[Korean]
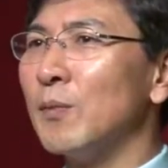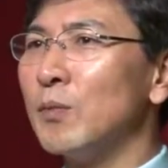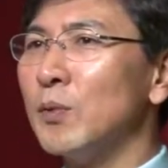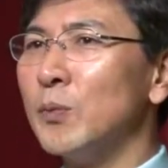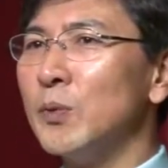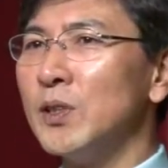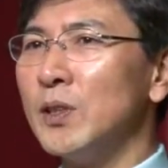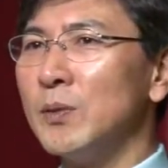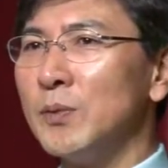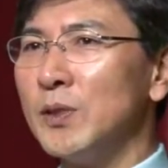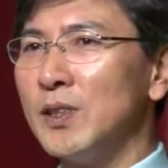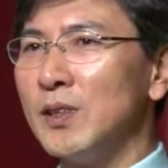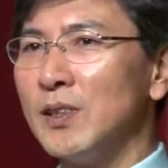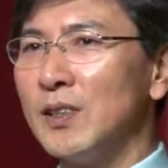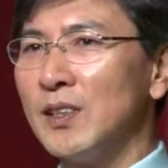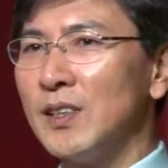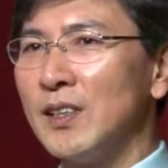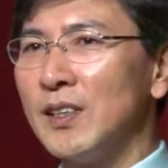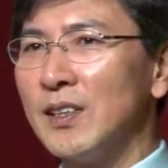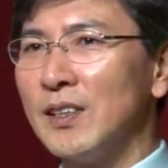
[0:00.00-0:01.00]

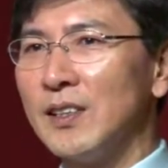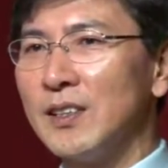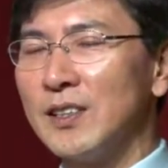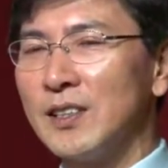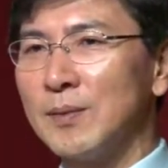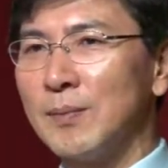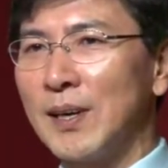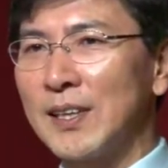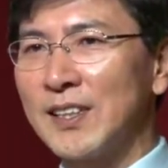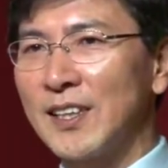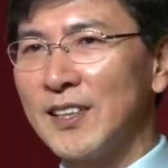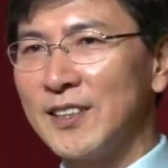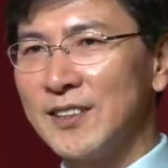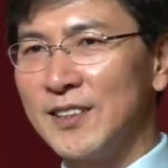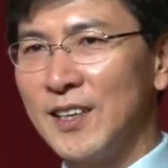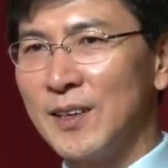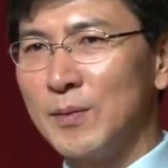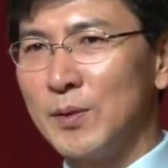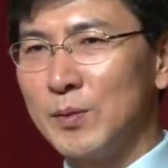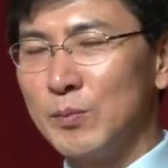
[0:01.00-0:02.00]
부모님이 지금 안
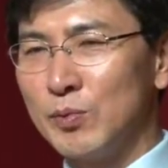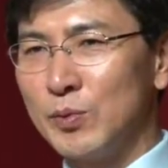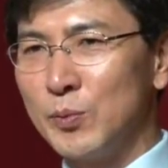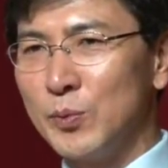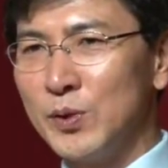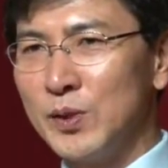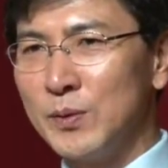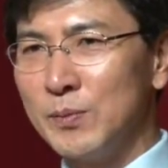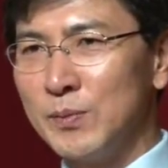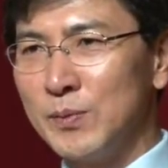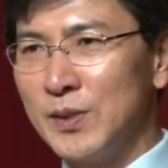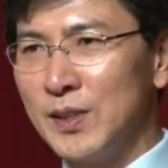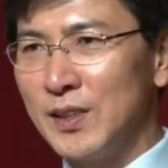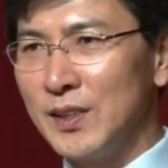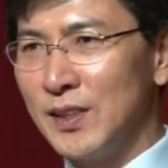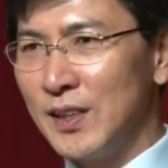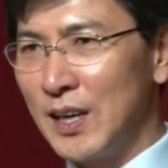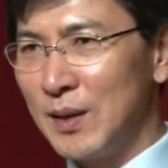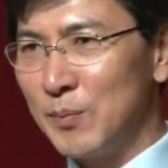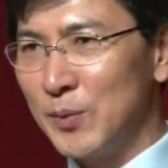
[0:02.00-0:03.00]
계시다면
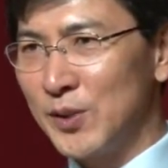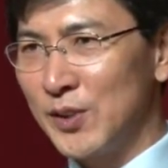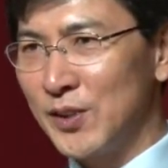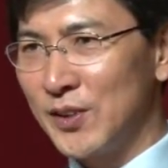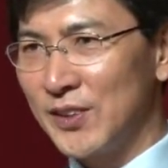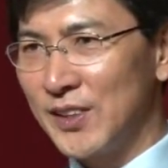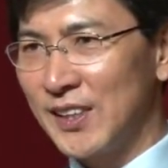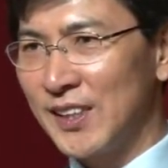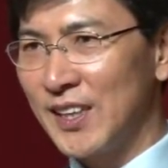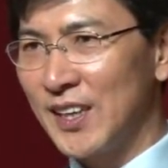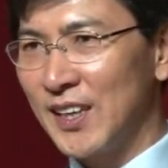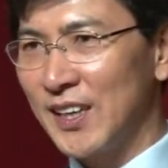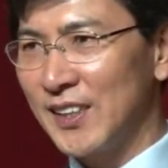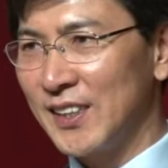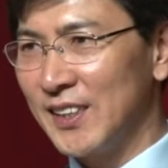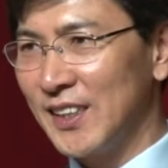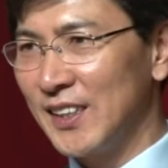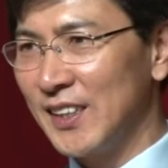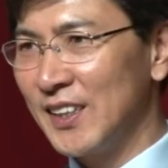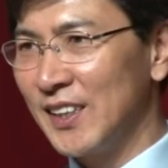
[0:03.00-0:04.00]
부모님을 한 번 더
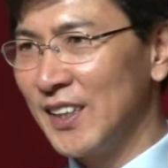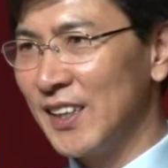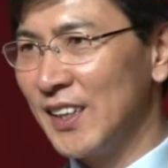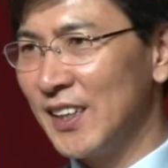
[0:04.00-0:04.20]
생각하는